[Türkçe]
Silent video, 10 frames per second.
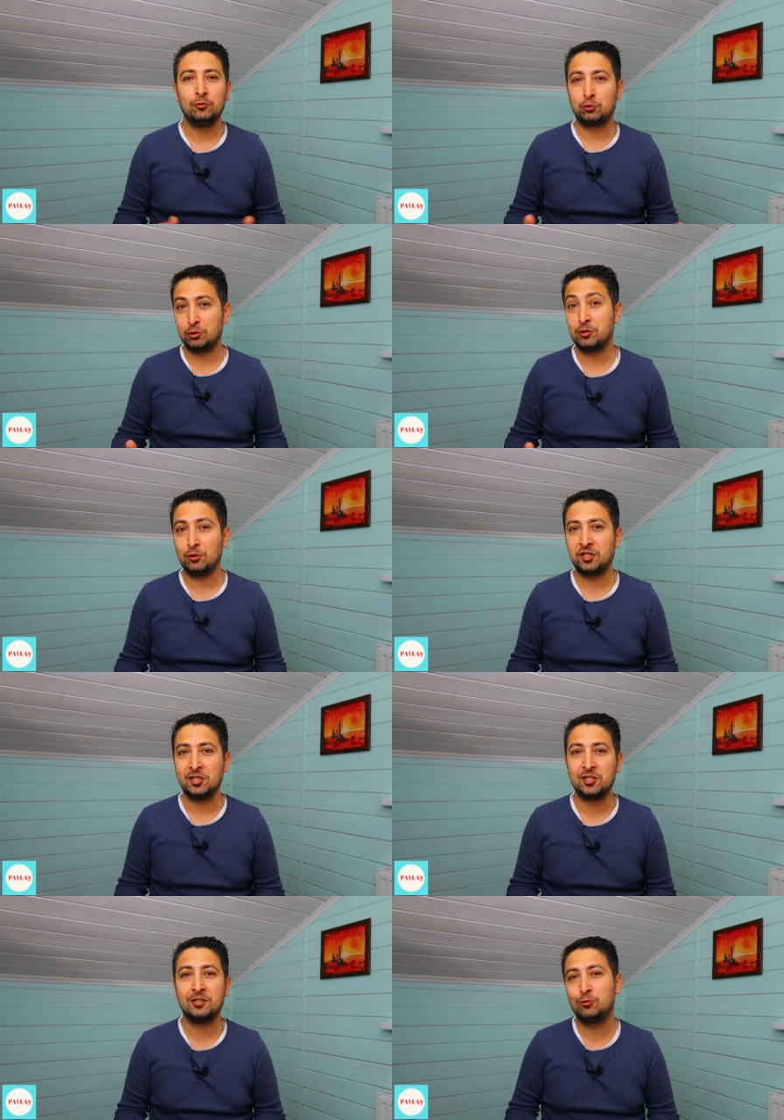Düşünsenize
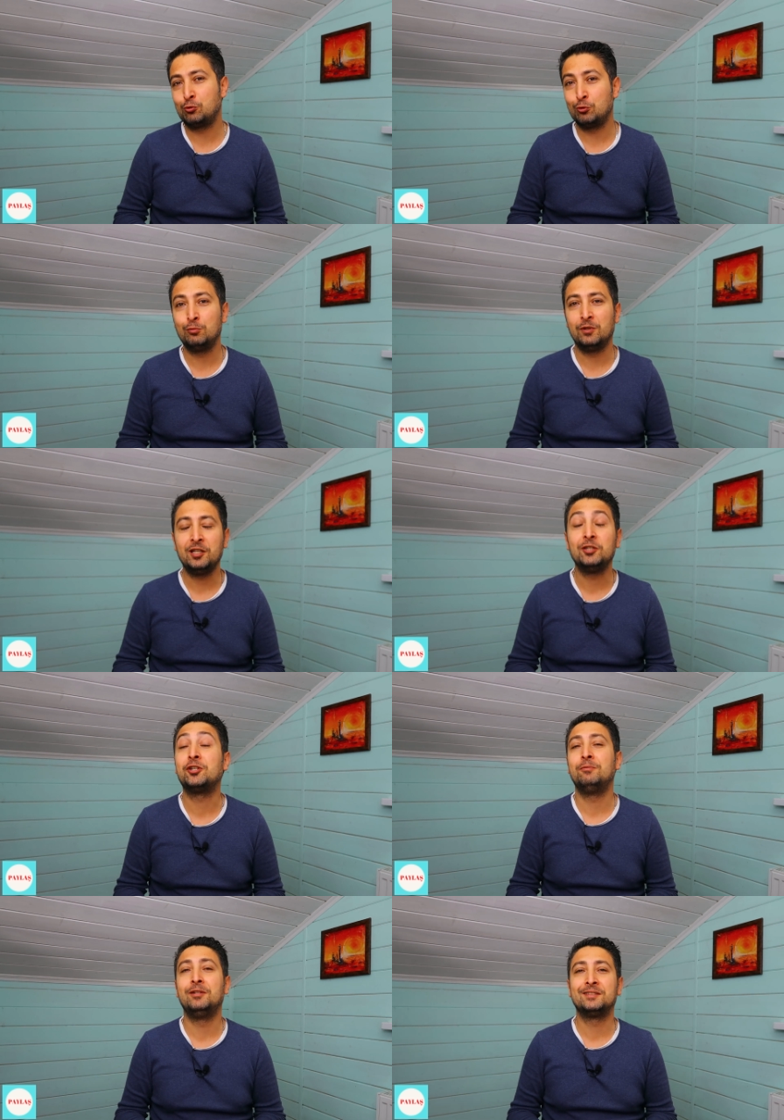keçinin sütünü bile
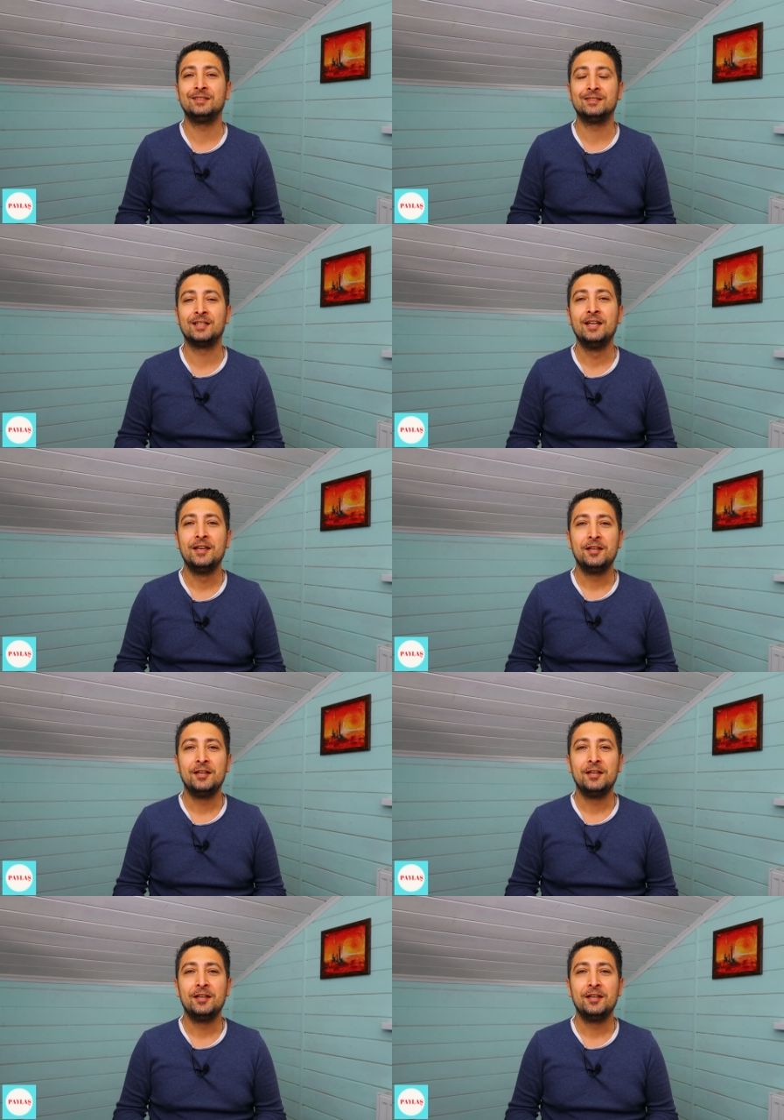içebilirsiniz.